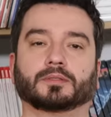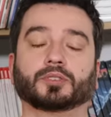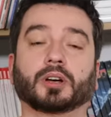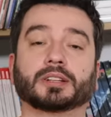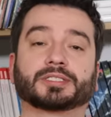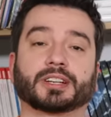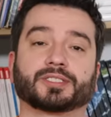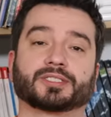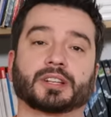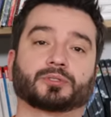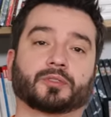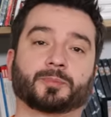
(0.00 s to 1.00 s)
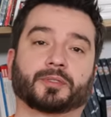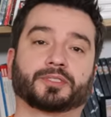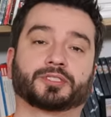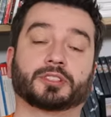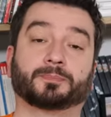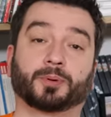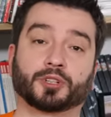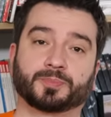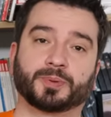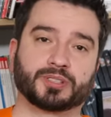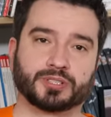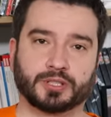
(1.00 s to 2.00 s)
No a teraz zostało to wprowadzone
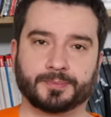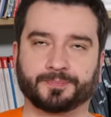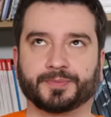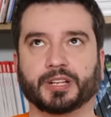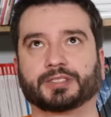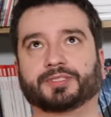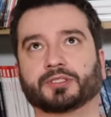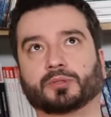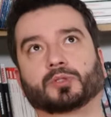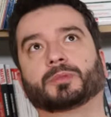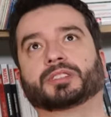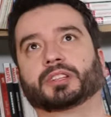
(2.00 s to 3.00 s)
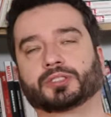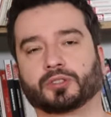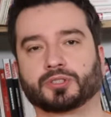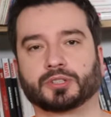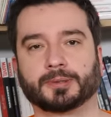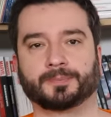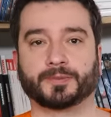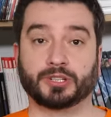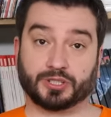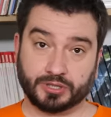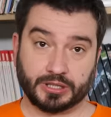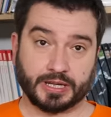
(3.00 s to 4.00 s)
pośpiesznie, jak twierdzą komentatorzy
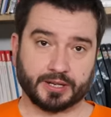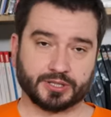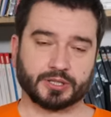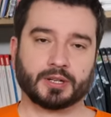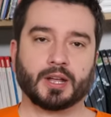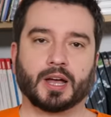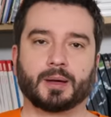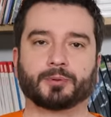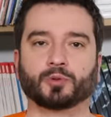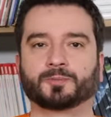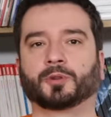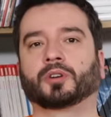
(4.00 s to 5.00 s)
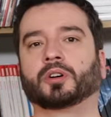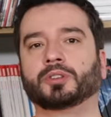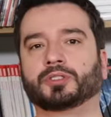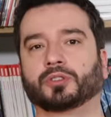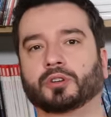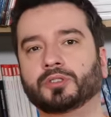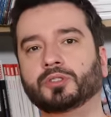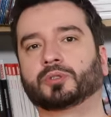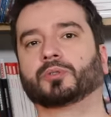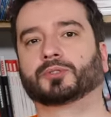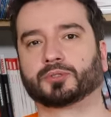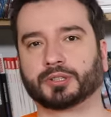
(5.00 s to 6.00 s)
i dziennikarze, aby uspokoić
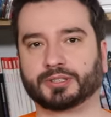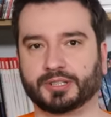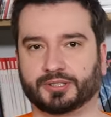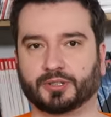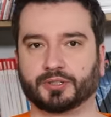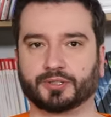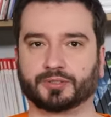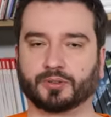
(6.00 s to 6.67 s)
rolników, których nastroje